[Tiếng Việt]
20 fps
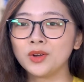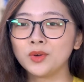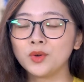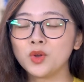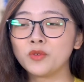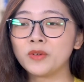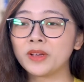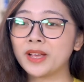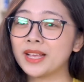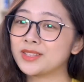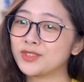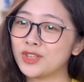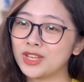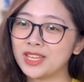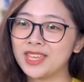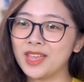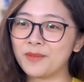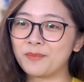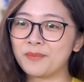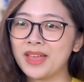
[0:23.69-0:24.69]
Đối với các
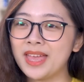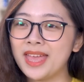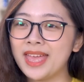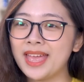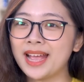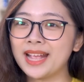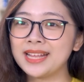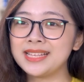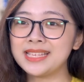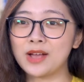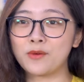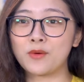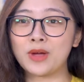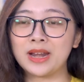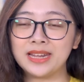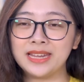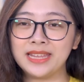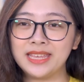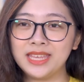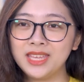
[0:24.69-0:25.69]
doanh nghiệp, các nhà
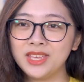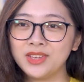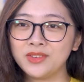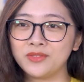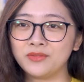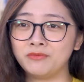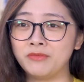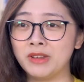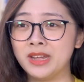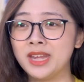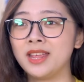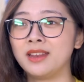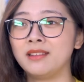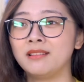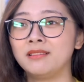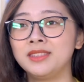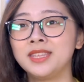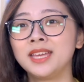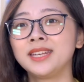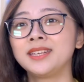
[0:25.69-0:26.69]
quản lý, vấn đề
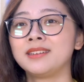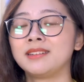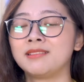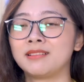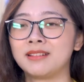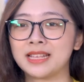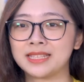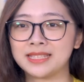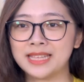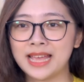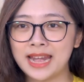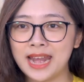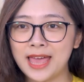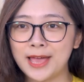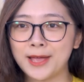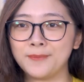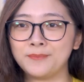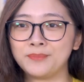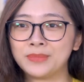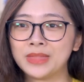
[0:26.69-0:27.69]
lớn nhất được đặt ra là